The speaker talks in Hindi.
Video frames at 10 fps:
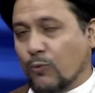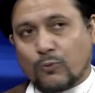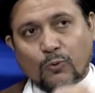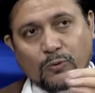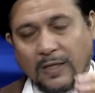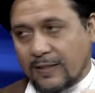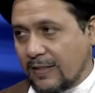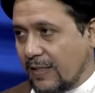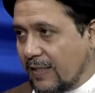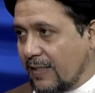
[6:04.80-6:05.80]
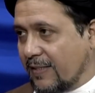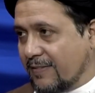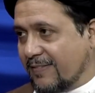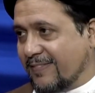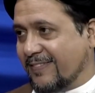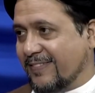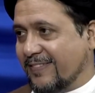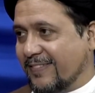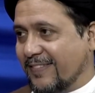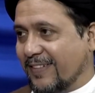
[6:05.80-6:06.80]
उसको उतार दिया गया
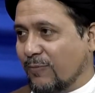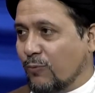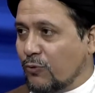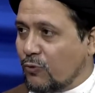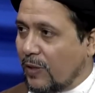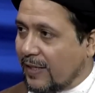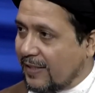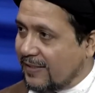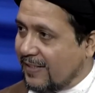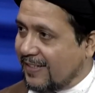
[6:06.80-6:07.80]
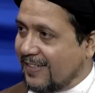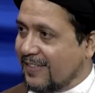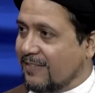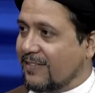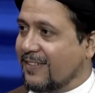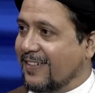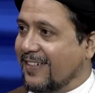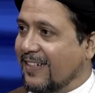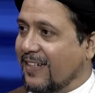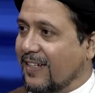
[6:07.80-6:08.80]
वो उसको हटा दिया गया
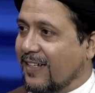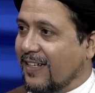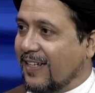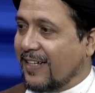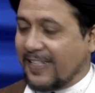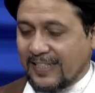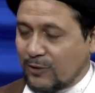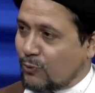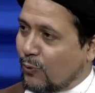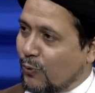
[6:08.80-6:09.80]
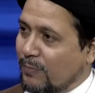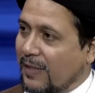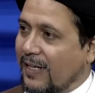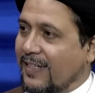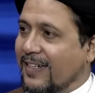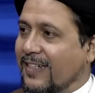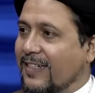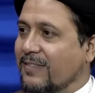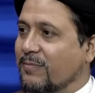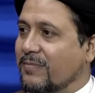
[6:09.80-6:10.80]
इसको गोद में ले लिया
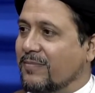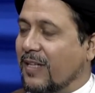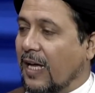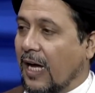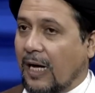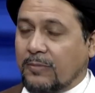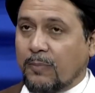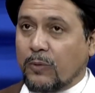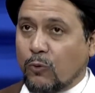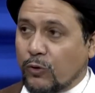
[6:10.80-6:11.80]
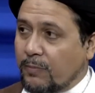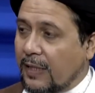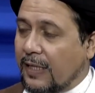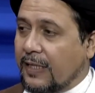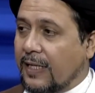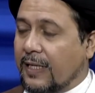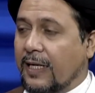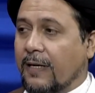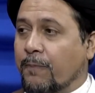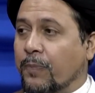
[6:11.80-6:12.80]
गया जी। अब जब गोद में ले लिया
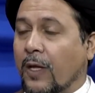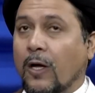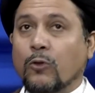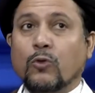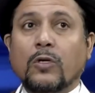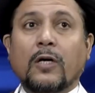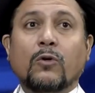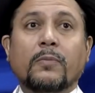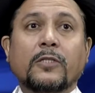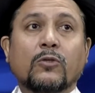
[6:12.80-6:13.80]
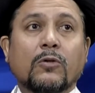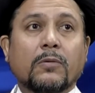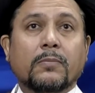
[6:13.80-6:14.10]
गया तो घरों में जो